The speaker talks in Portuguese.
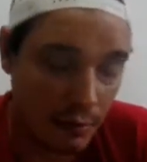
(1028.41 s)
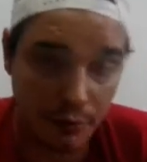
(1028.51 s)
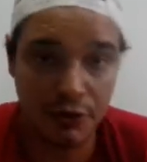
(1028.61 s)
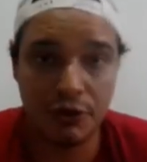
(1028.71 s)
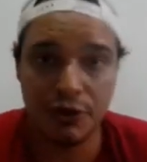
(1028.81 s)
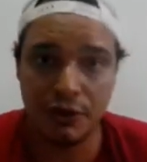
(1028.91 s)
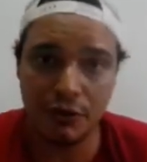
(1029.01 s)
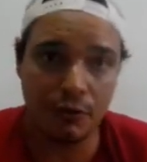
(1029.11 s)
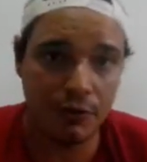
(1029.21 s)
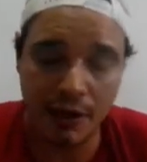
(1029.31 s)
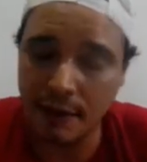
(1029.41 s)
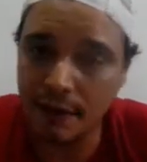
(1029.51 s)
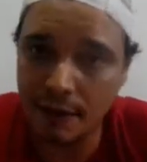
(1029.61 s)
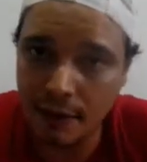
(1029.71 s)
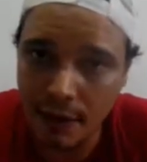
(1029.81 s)
Hoje em dia a gente consegue
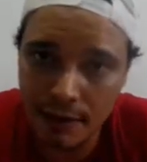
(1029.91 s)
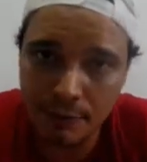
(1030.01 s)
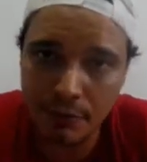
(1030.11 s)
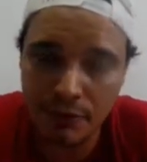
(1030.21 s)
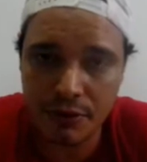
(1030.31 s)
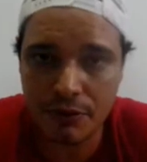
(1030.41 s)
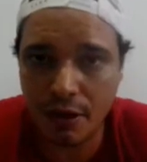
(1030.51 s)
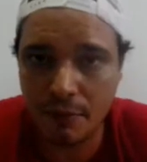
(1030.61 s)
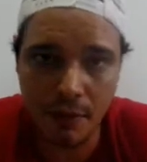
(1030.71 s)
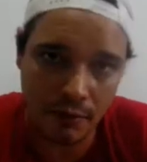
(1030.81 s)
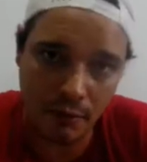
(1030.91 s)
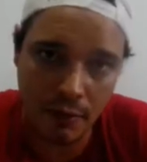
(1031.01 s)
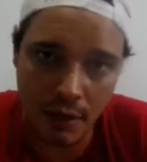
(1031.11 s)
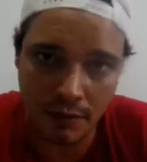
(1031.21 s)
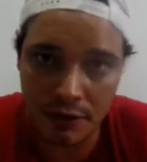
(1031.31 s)
ter três produções de alimento
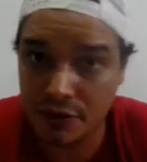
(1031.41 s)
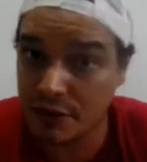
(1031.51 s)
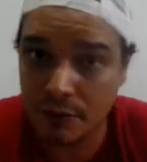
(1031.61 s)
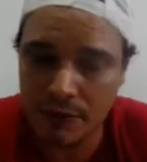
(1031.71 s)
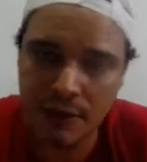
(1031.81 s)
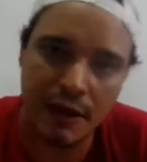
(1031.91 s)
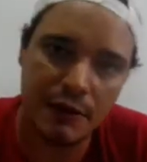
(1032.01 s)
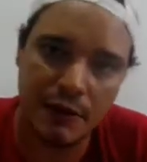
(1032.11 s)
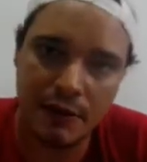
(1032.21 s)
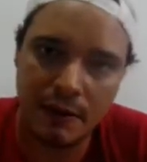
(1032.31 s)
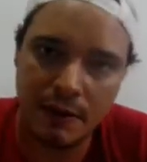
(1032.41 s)
no ano, eles tinham sete.